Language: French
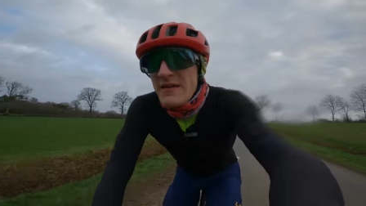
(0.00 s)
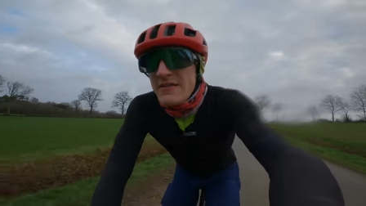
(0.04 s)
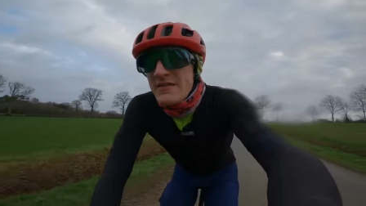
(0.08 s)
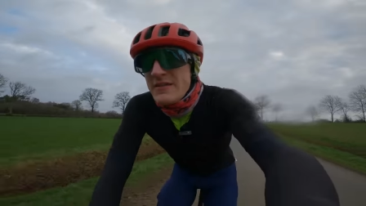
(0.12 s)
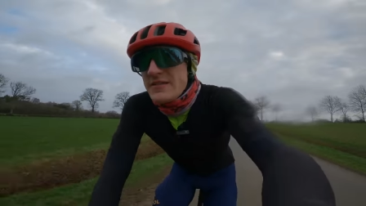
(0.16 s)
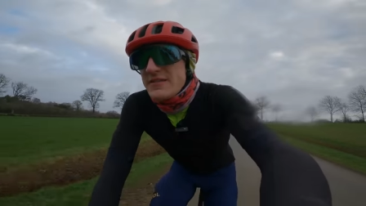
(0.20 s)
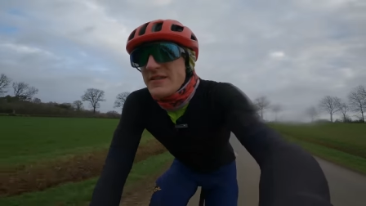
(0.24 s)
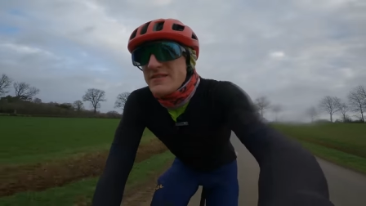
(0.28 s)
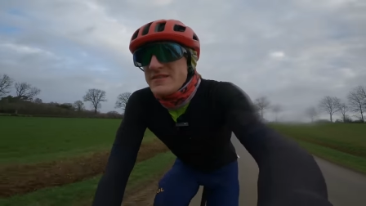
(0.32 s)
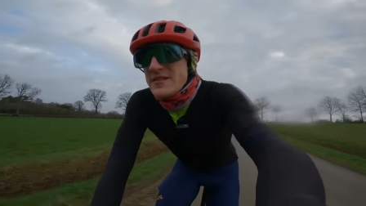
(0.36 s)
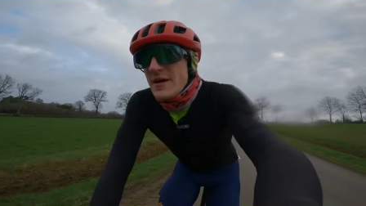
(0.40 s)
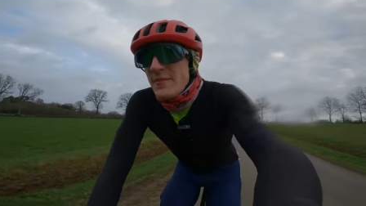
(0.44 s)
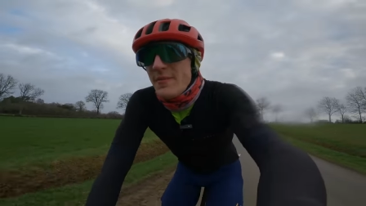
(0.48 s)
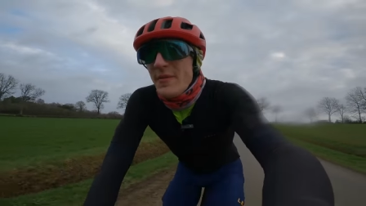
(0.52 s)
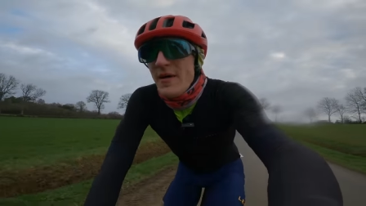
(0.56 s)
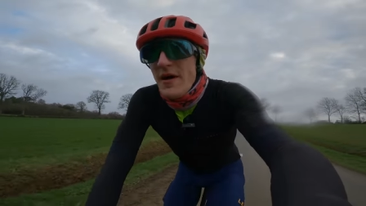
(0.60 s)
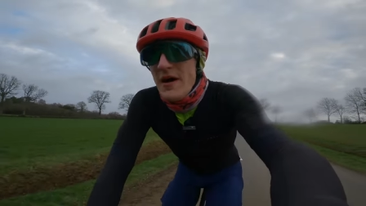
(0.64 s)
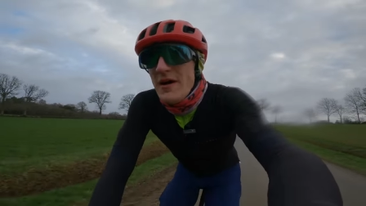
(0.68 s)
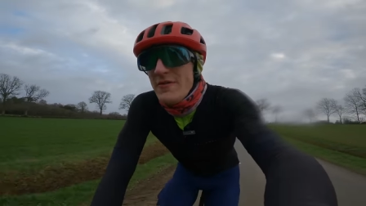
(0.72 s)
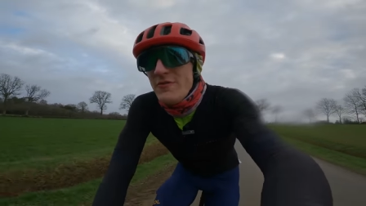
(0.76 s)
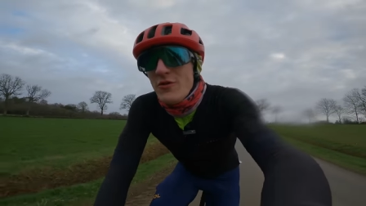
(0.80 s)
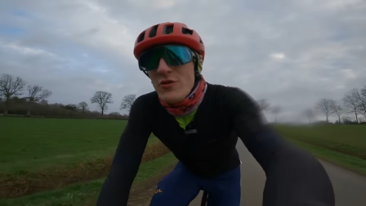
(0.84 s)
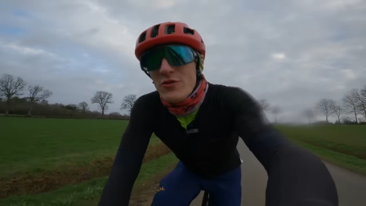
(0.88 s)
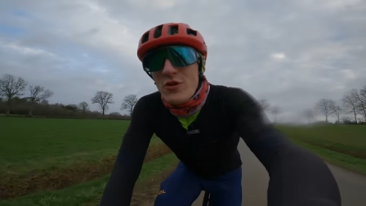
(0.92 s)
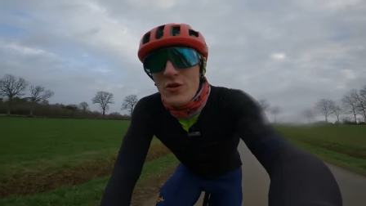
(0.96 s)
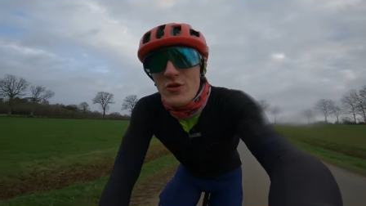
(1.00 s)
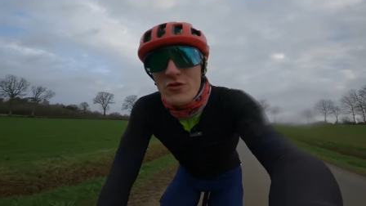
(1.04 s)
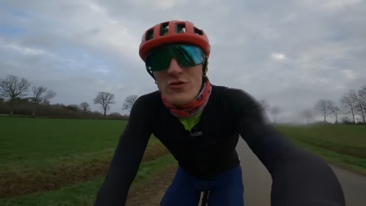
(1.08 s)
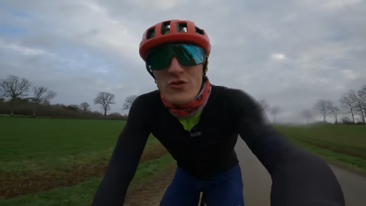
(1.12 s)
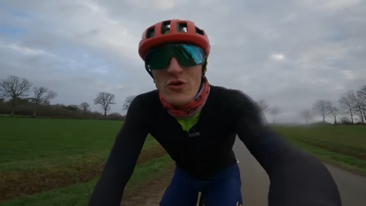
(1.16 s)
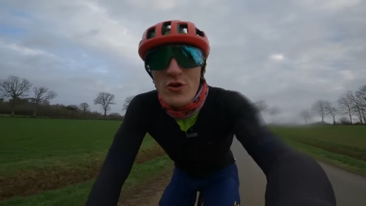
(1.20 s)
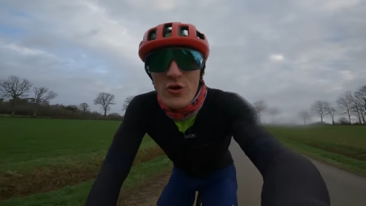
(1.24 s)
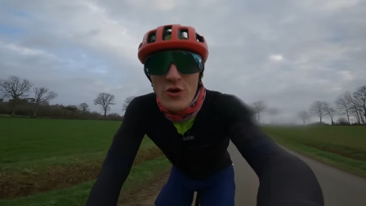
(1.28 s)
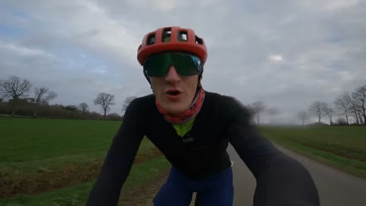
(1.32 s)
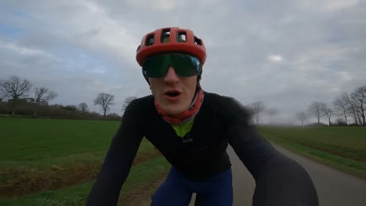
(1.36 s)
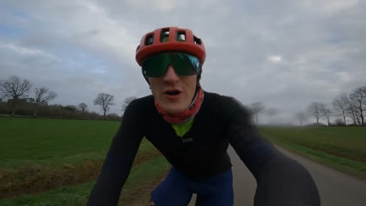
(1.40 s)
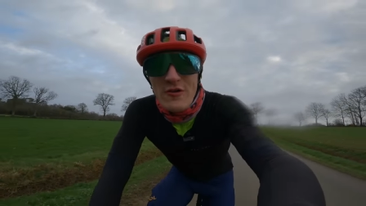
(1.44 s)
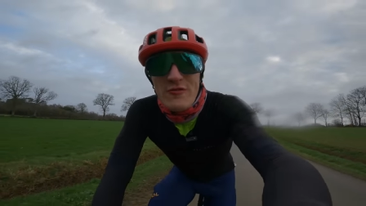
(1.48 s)
C'était sympa, vent dans le
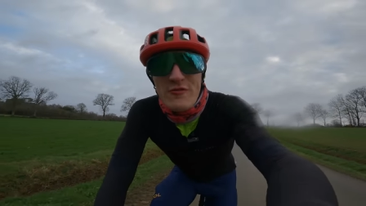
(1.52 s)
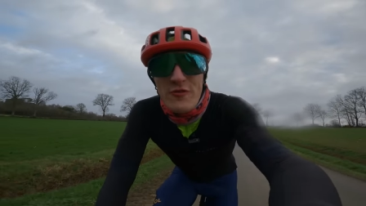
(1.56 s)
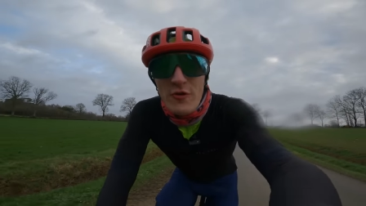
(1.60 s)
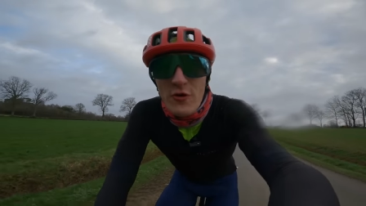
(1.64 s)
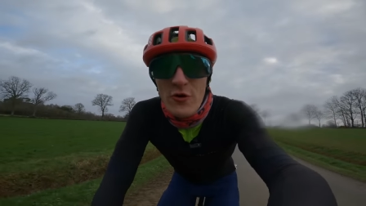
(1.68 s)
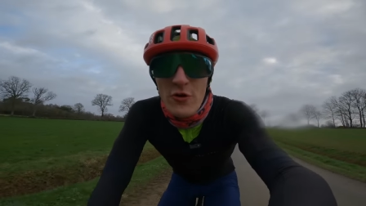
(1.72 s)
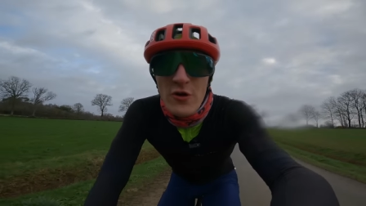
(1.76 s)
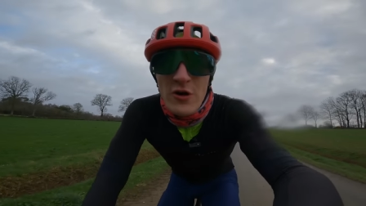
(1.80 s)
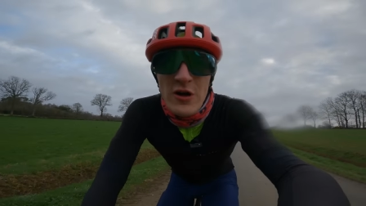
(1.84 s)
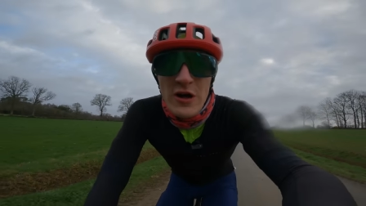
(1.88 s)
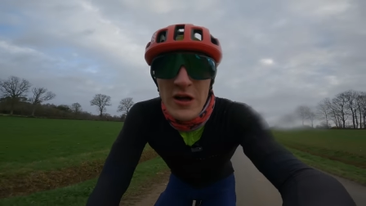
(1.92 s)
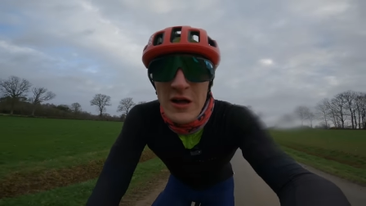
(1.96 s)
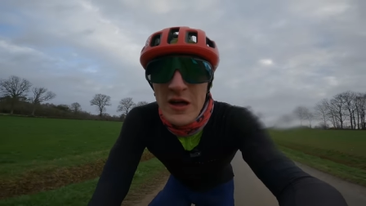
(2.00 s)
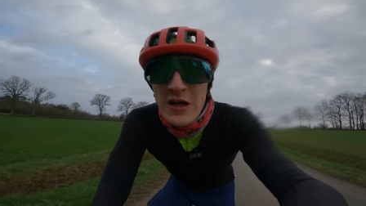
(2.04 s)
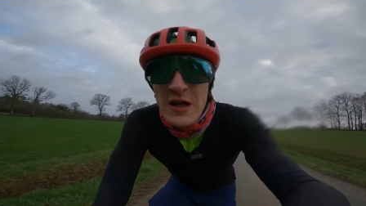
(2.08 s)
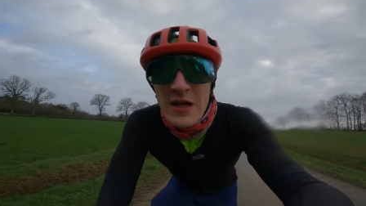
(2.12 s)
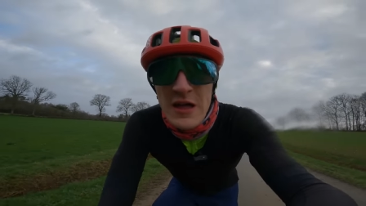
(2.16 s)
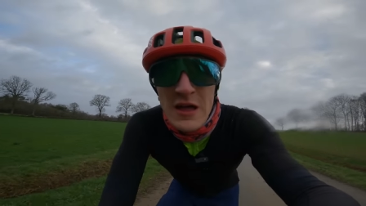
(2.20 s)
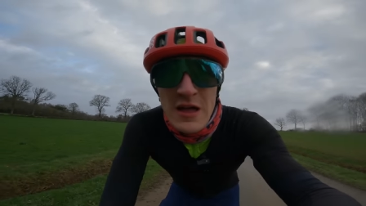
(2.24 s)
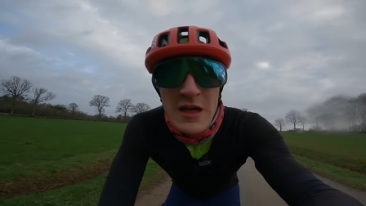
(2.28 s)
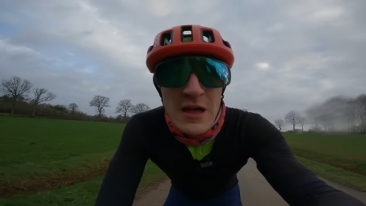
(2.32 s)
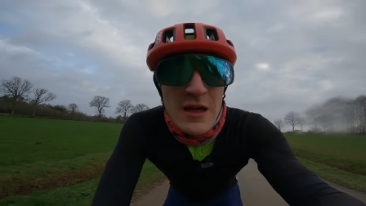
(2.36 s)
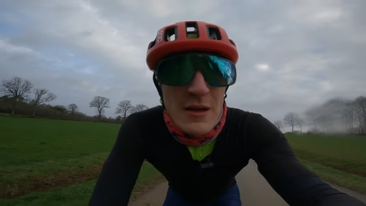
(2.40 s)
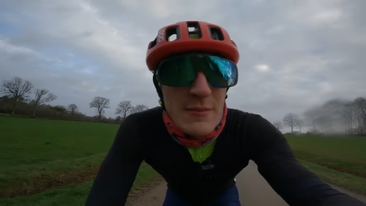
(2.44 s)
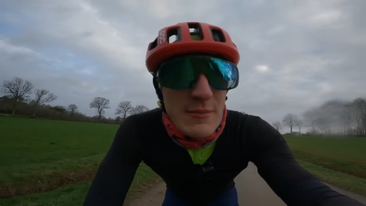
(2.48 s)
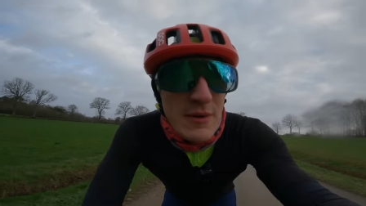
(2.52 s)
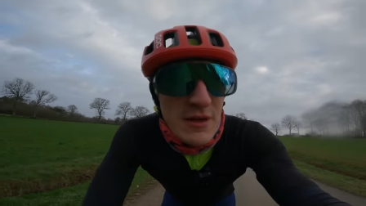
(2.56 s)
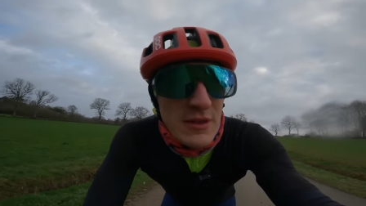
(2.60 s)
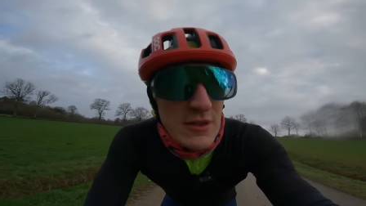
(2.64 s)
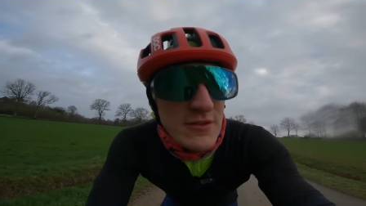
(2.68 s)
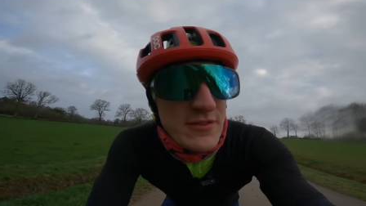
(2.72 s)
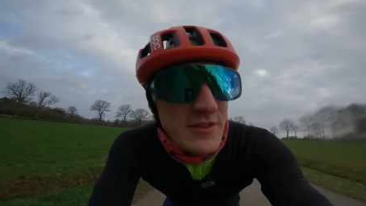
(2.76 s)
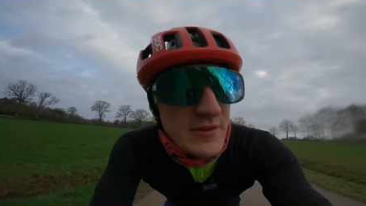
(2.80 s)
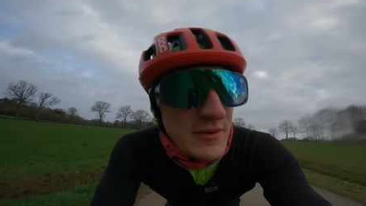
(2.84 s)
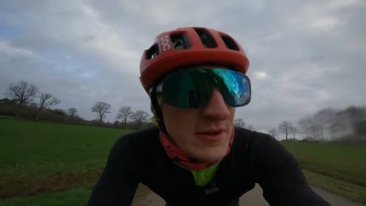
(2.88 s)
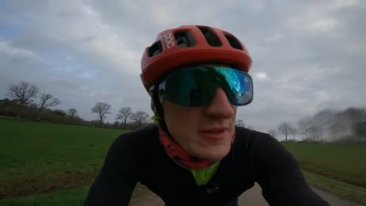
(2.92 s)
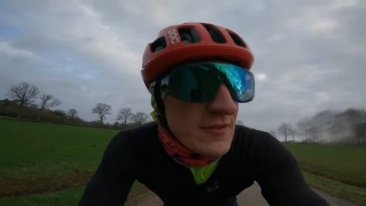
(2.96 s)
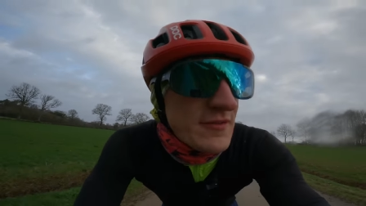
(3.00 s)
dos, à fond. Maintenant
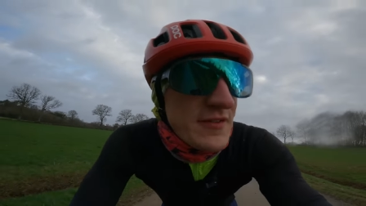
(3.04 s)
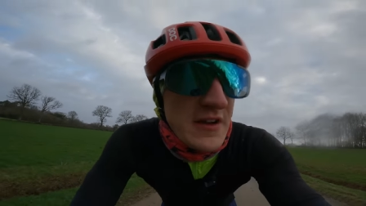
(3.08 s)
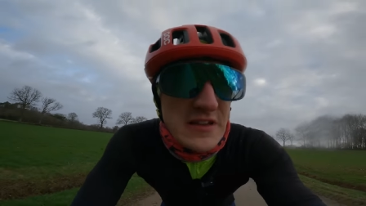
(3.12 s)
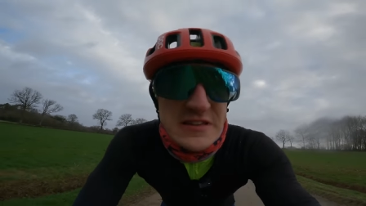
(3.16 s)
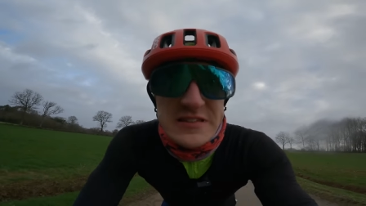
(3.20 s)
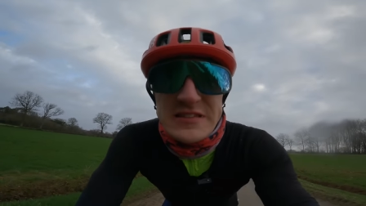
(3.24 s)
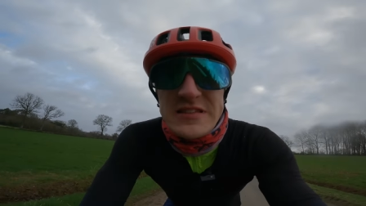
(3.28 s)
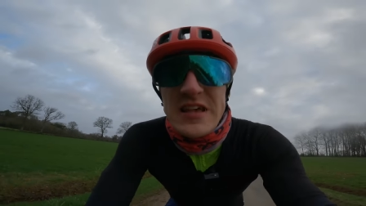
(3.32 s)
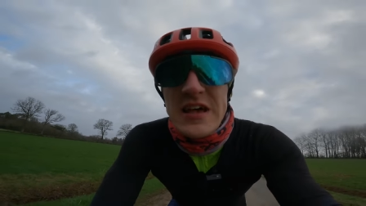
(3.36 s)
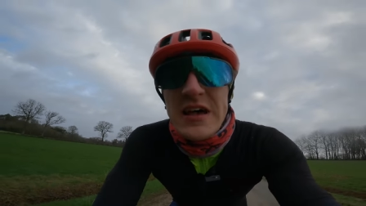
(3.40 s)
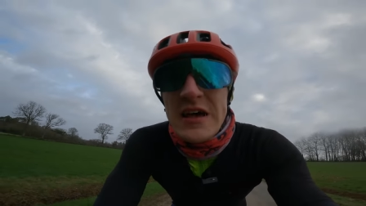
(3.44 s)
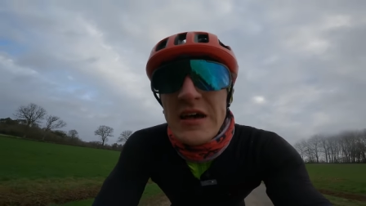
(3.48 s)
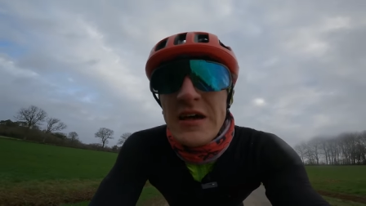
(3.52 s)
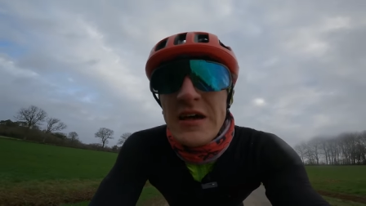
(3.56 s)
c'est vent de face.